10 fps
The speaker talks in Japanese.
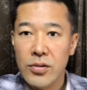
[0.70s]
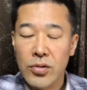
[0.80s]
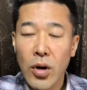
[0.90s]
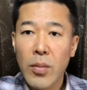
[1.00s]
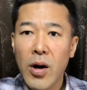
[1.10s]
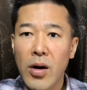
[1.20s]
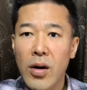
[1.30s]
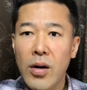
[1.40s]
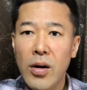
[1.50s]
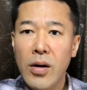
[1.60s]
どう
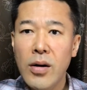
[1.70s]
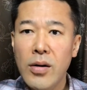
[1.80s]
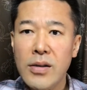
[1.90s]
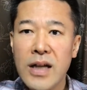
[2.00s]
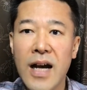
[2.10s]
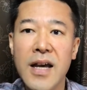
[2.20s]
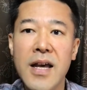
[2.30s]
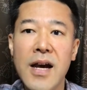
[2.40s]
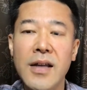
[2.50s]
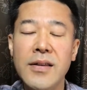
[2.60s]
も影
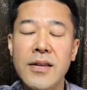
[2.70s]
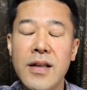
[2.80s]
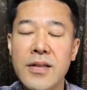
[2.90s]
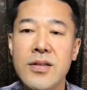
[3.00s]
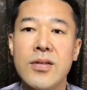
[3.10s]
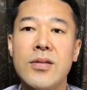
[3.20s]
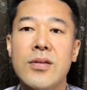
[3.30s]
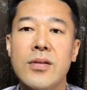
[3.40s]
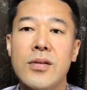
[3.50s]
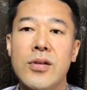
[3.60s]
やんで
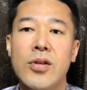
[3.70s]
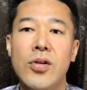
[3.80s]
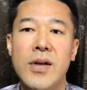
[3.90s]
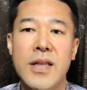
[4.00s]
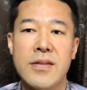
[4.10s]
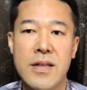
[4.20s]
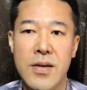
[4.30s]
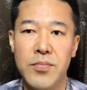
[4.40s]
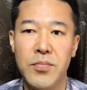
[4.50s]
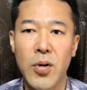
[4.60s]
す今日はです
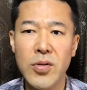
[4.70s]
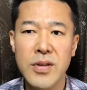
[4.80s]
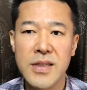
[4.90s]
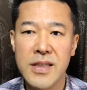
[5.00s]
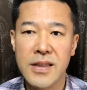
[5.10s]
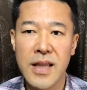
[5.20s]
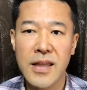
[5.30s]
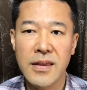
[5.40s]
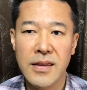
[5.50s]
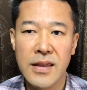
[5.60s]
ね「凡事
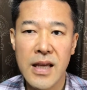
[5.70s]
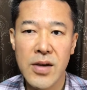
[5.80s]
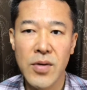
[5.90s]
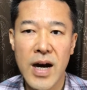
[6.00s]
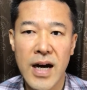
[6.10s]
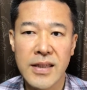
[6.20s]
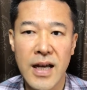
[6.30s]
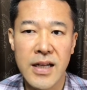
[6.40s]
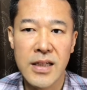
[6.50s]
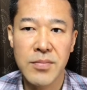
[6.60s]
徹底は当
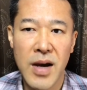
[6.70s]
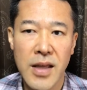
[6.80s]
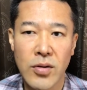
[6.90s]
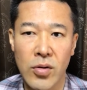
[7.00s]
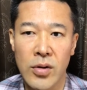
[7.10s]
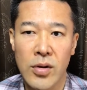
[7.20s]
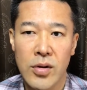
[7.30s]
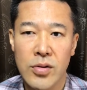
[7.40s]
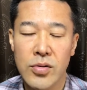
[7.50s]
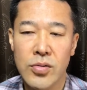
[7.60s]
たり前」と
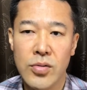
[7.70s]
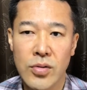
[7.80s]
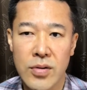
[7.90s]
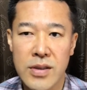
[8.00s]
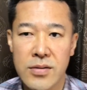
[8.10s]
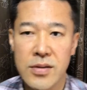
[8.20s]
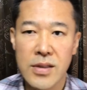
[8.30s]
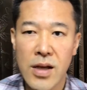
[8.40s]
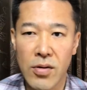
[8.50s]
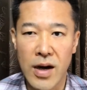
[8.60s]
いうことについ
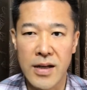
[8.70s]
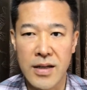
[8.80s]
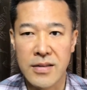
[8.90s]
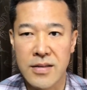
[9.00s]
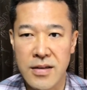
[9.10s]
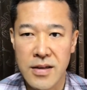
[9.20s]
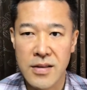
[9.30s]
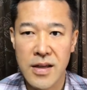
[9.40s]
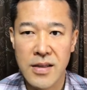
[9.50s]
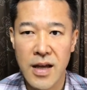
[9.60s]
てお話しさせ
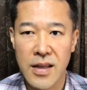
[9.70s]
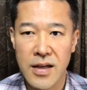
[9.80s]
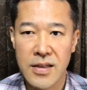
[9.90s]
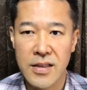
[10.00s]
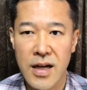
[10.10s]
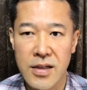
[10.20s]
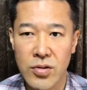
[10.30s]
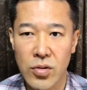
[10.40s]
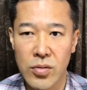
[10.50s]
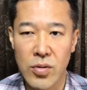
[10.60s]
ていただきたい
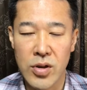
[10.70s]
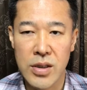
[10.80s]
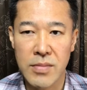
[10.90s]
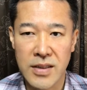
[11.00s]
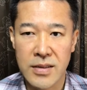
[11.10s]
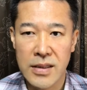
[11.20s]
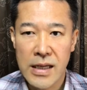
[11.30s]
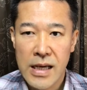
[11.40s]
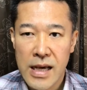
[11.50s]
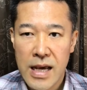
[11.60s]
と思います。
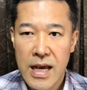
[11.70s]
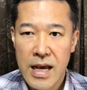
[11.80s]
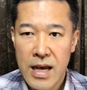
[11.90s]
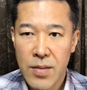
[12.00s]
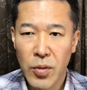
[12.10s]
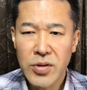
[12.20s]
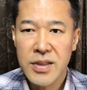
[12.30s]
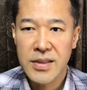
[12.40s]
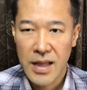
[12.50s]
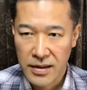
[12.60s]
えー、凡
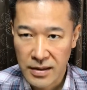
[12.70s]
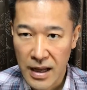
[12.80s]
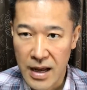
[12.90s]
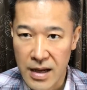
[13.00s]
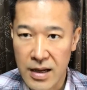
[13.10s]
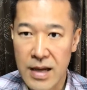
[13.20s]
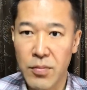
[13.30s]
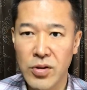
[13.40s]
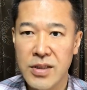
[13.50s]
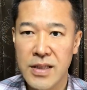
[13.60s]
事徹底、
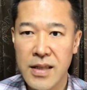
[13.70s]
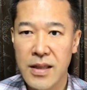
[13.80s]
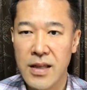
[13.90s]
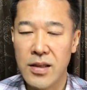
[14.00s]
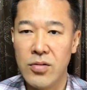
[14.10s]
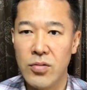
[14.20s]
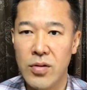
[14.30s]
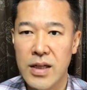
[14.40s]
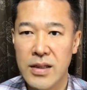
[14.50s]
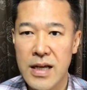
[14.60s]
えー、凡事徹底っていうの
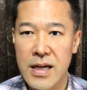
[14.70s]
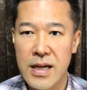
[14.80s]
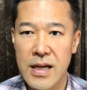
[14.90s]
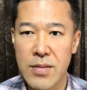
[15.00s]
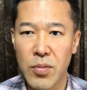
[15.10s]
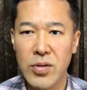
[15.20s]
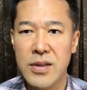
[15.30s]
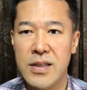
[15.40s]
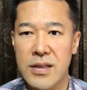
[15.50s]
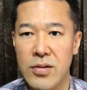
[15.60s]
は、えー、凡
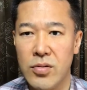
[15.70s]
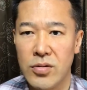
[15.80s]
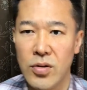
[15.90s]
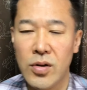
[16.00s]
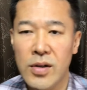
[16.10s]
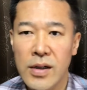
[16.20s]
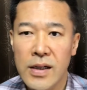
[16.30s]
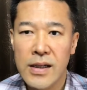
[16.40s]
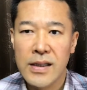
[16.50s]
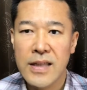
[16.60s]
事っていうその
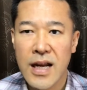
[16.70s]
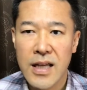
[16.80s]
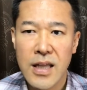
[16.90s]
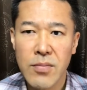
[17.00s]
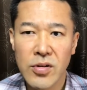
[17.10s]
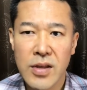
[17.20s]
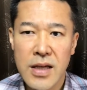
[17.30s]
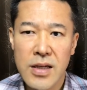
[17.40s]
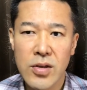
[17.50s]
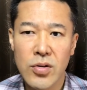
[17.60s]
誰でもで
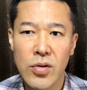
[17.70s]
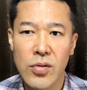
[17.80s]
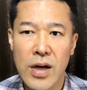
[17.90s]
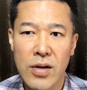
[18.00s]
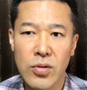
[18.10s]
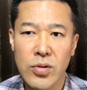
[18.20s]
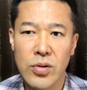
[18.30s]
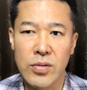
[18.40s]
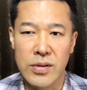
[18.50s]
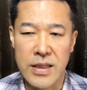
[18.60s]
きるようなこ
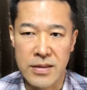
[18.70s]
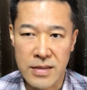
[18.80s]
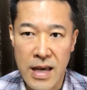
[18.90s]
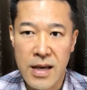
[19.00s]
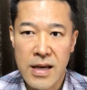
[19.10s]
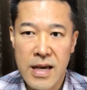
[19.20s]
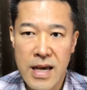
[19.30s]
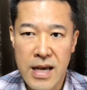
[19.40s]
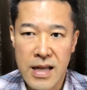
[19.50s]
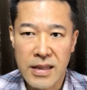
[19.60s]
とをですね、
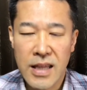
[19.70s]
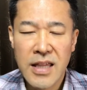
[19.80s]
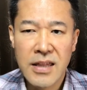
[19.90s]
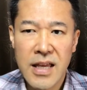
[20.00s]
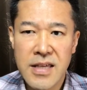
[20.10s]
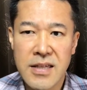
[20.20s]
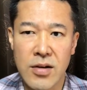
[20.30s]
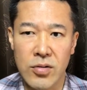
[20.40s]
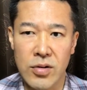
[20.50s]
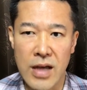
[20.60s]
えー、徹底し
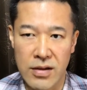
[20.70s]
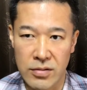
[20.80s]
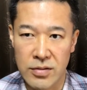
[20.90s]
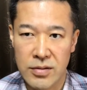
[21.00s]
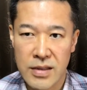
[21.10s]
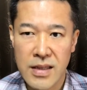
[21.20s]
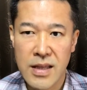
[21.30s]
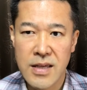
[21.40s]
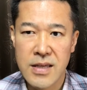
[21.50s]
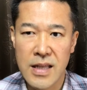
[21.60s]
てこうやる徹
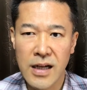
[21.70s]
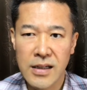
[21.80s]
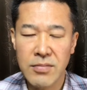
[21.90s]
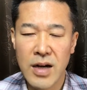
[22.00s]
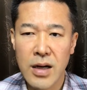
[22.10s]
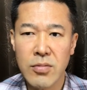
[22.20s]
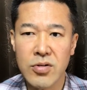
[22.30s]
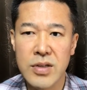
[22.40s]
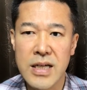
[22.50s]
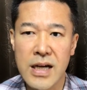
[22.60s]
底して何回も何回も
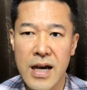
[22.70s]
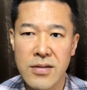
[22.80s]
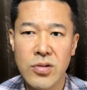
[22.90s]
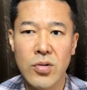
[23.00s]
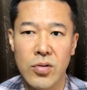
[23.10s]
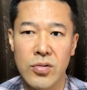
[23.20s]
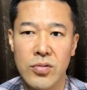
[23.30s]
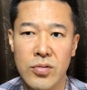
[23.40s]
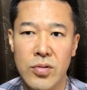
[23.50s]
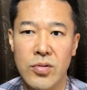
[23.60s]
繰り返すとい
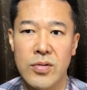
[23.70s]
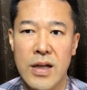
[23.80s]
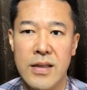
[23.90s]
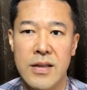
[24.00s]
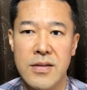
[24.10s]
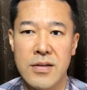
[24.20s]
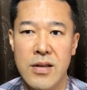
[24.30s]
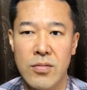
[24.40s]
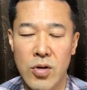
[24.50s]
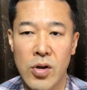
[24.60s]
うことなんです
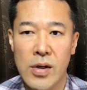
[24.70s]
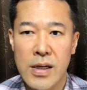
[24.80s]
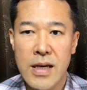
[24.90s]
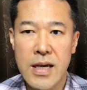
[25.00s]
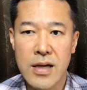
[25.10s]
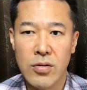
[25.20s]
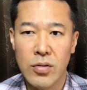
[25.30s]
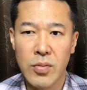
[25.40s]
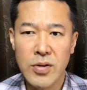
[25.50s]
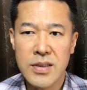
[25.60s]
けども、えー、こ
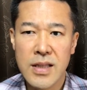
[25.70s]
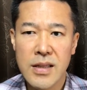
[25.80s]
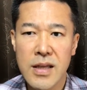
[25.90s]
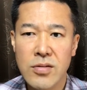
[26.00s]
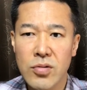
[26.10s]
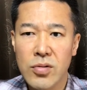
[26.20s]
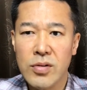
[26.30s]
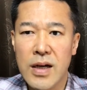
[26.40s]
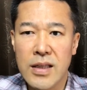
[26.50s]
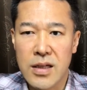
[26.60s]
の凡事徹底するこ
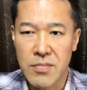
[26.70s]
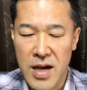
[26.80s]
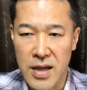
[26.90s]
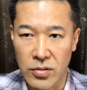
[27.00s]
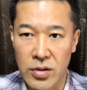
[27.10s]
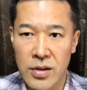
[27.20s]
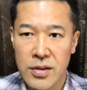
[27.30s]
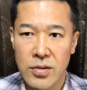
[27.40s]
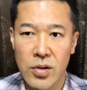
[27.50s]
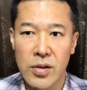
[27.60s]
とは当たり前やと
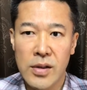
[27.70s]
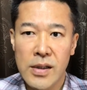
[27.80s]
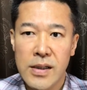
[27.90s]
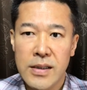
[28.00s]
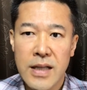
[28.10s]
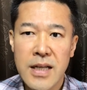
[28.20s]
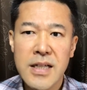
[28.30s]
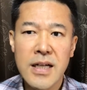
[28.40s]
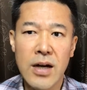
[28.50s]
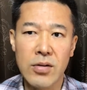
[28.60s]
その
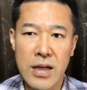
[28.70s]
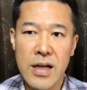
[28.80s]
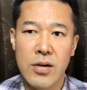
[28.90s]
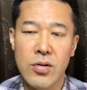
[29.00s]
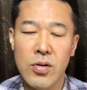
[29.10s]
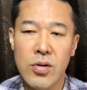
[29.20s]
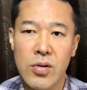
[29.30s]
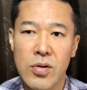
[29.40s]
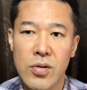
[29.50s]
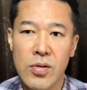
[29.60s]
何かをねこう